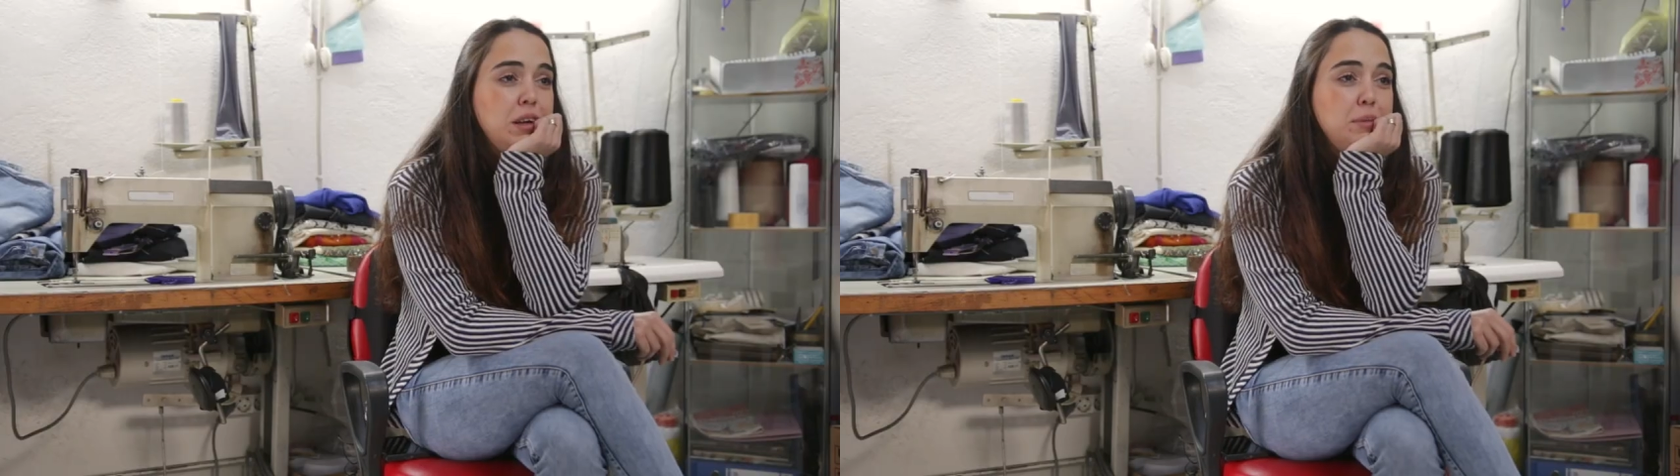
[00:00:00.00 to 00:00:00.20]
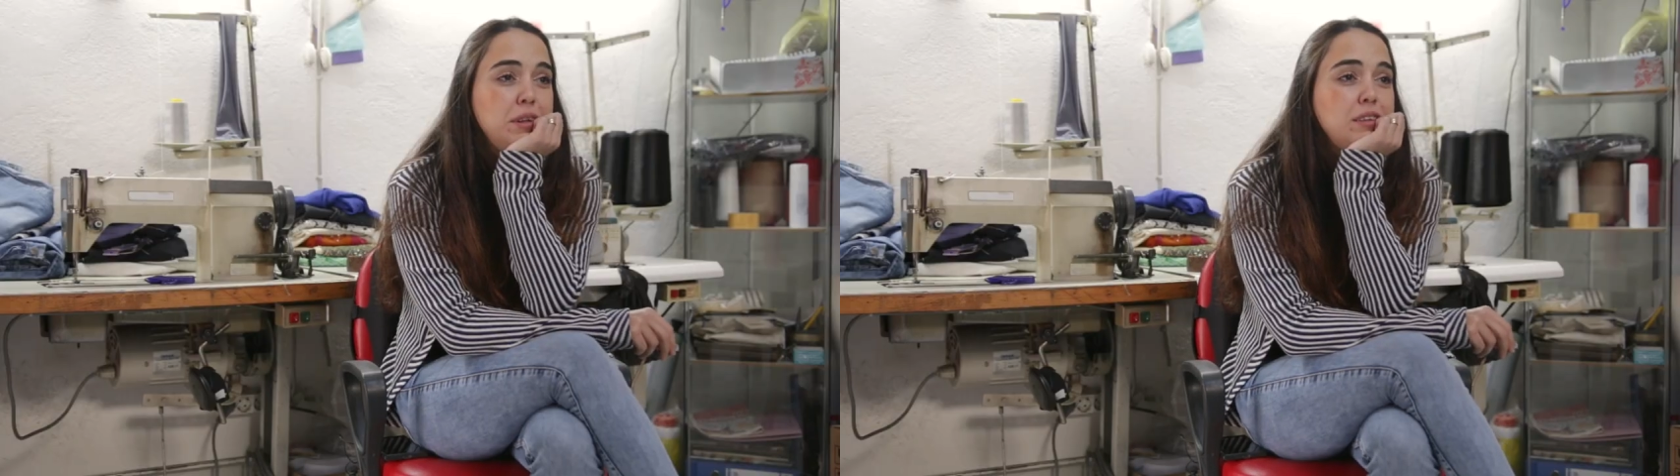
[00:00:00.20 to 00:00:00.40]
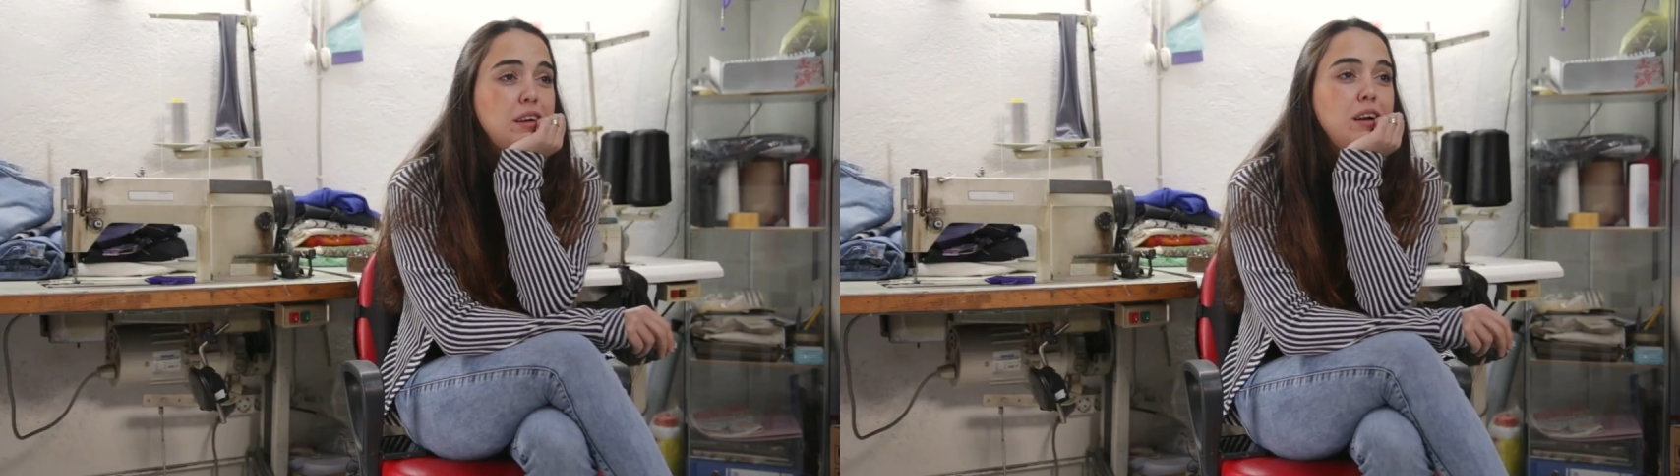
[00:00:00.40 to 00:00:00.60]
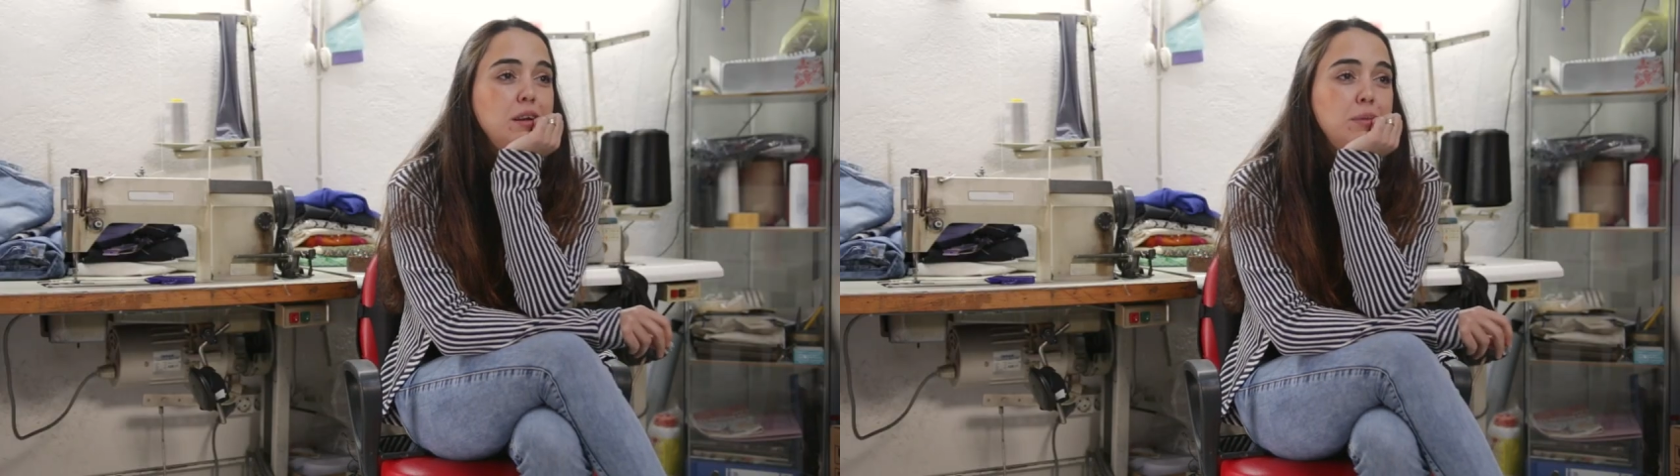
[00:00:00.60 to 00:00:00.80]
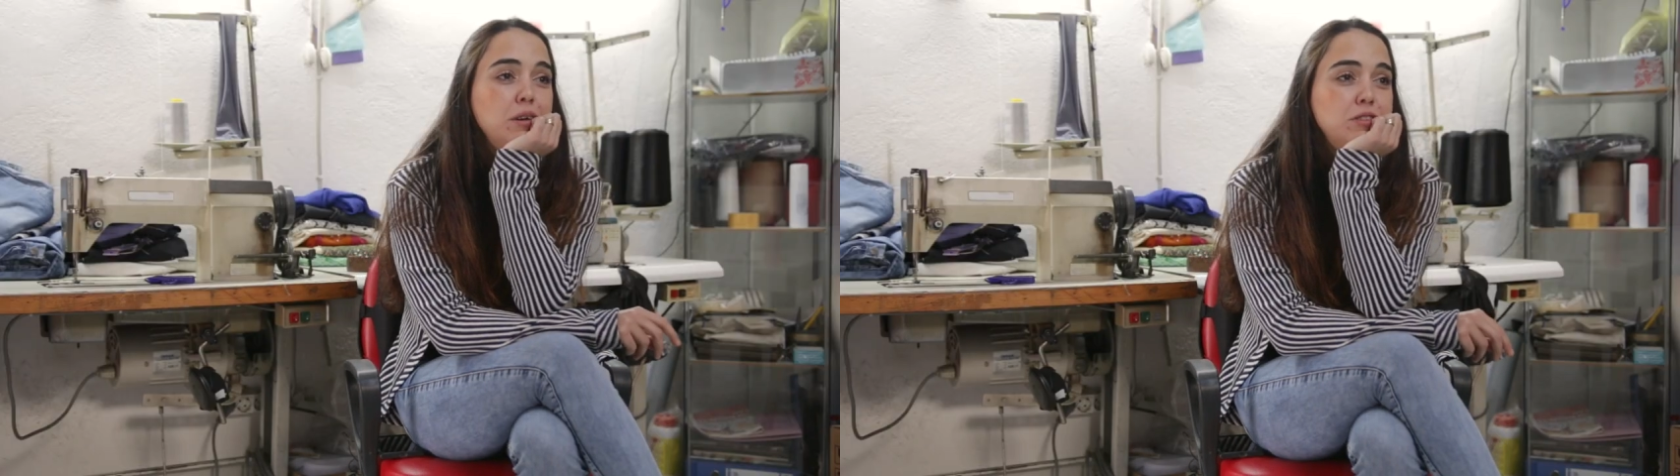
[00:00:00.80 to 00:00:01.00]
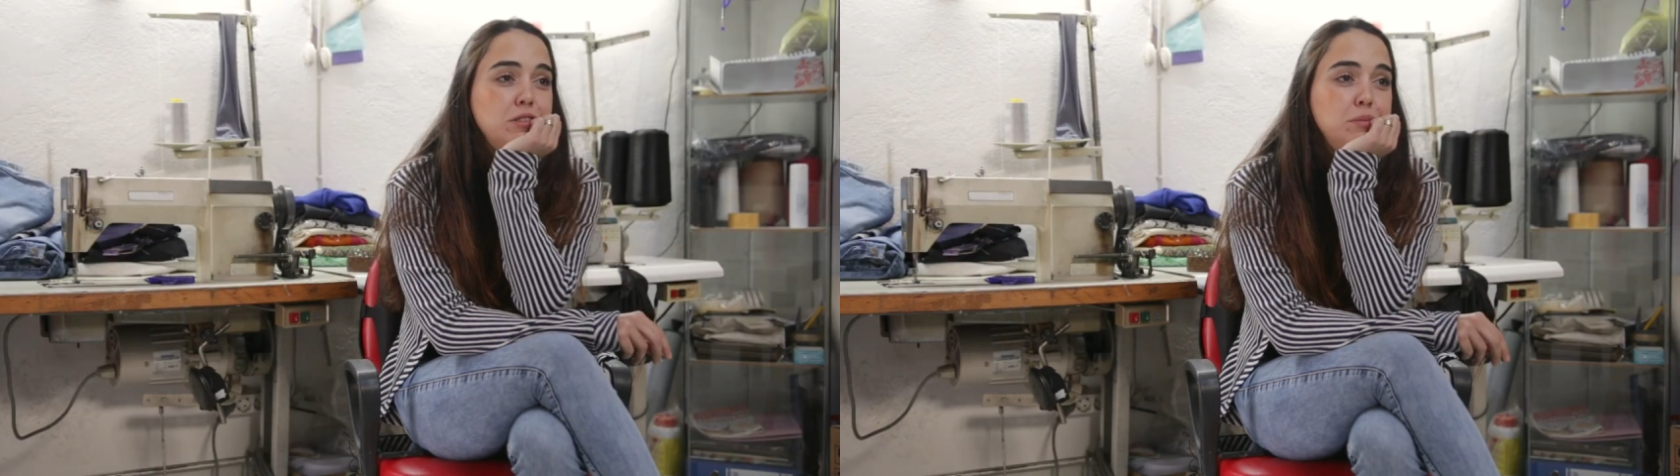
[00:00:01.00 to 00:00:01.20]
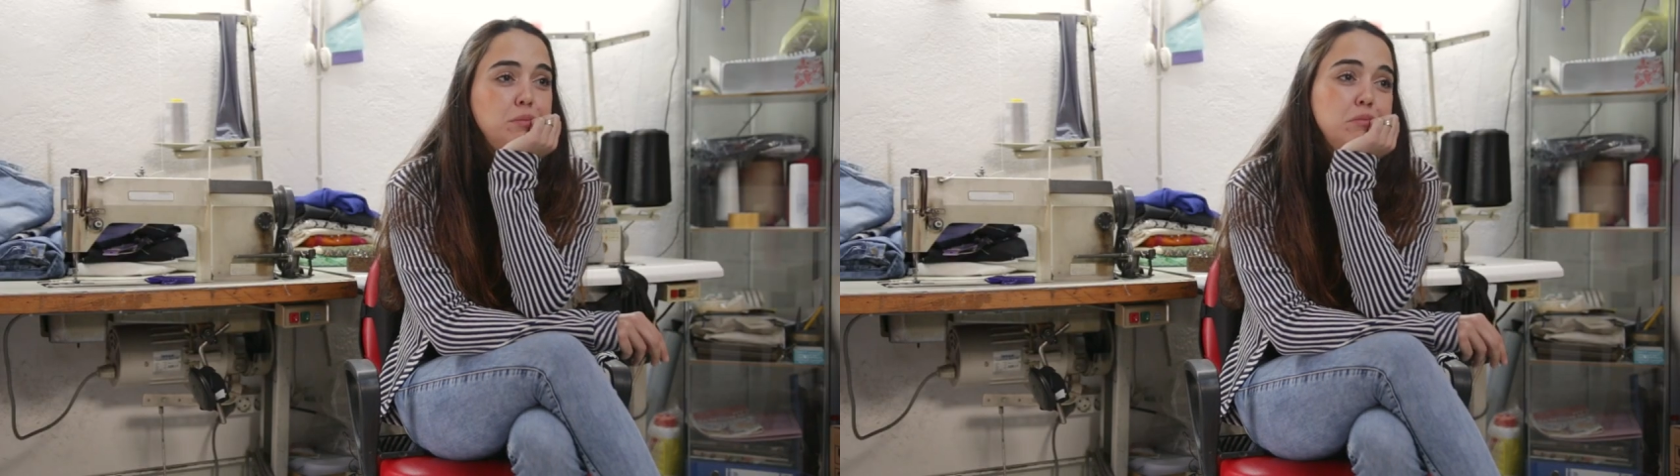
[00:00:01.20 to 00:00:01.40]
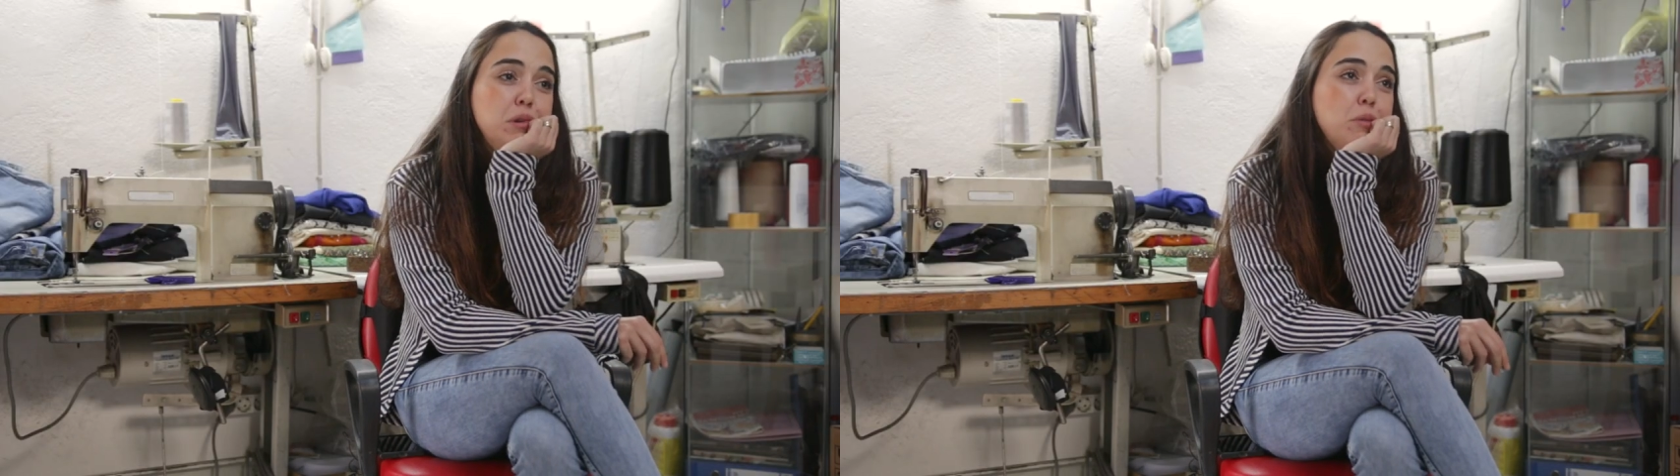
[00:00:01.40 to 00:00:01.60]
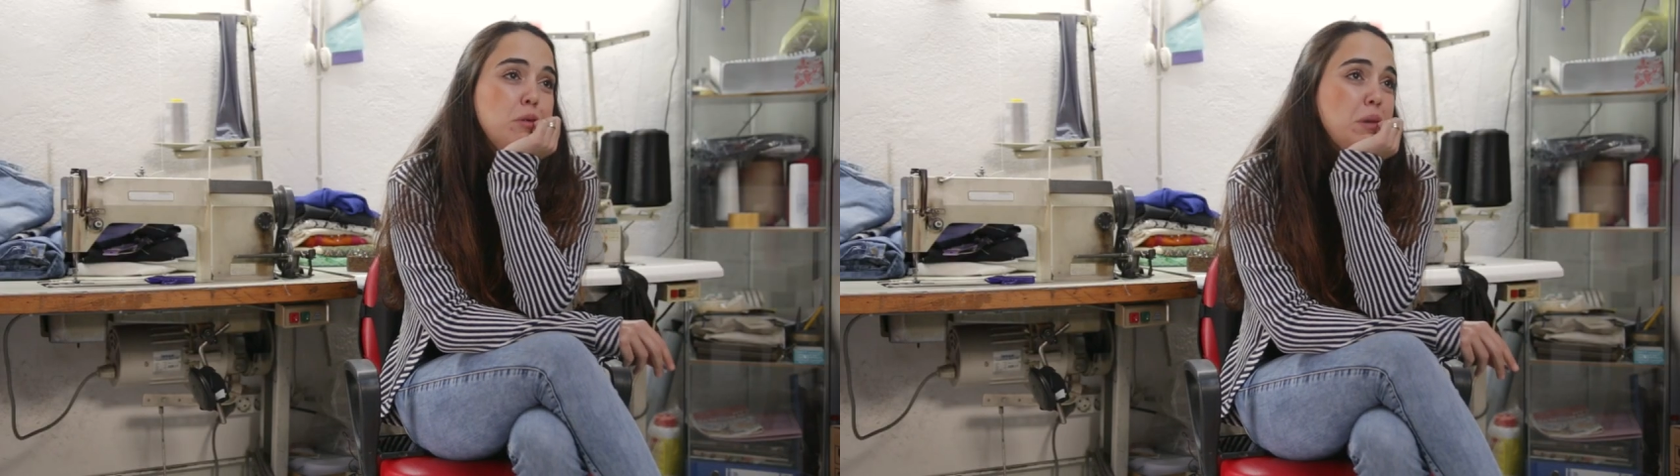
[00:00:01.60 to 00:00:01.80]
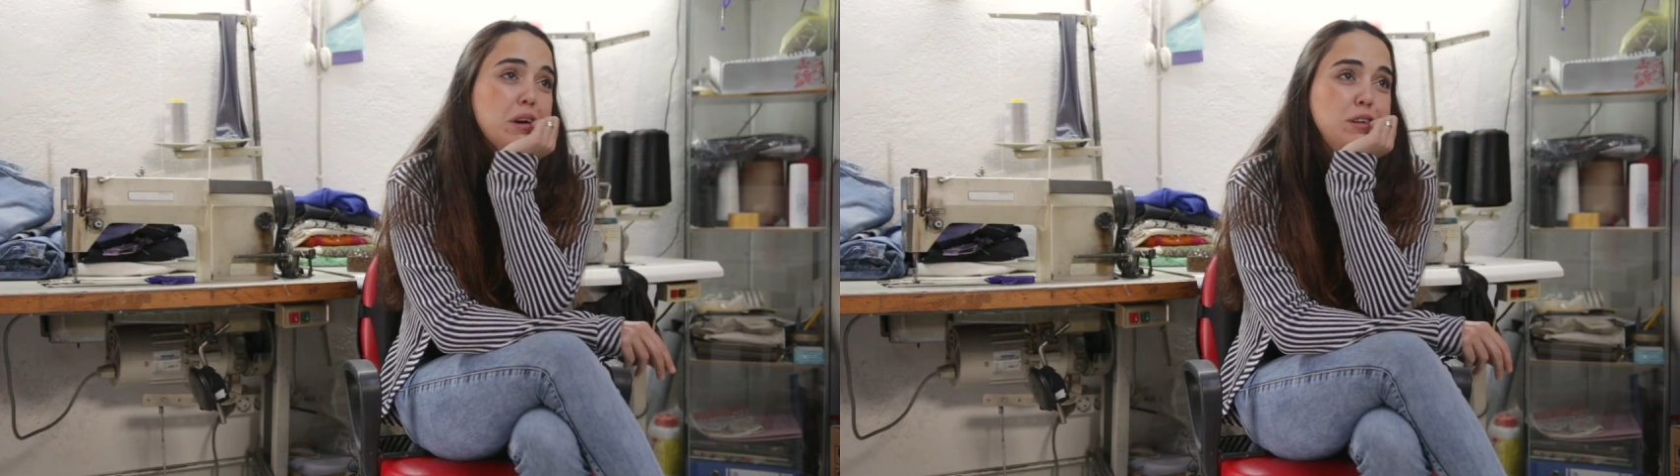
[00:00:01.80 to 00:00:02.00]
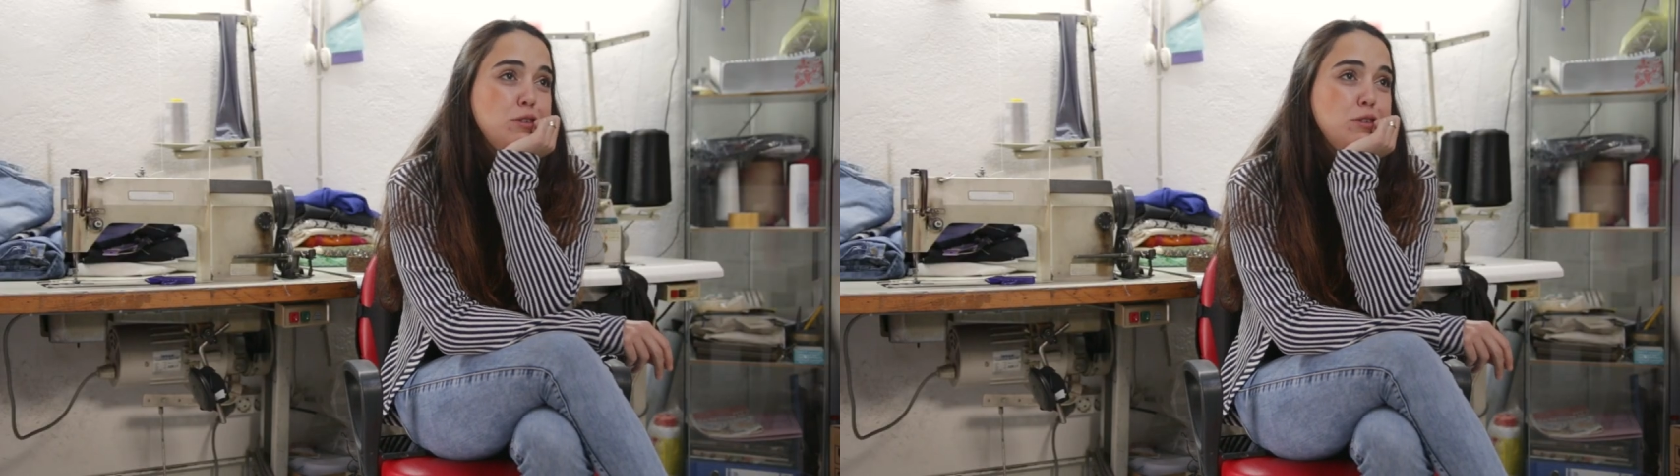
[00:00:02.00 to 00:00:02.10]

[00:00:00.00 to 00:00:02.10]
Bir de tarla bahçe bilmiyorum belki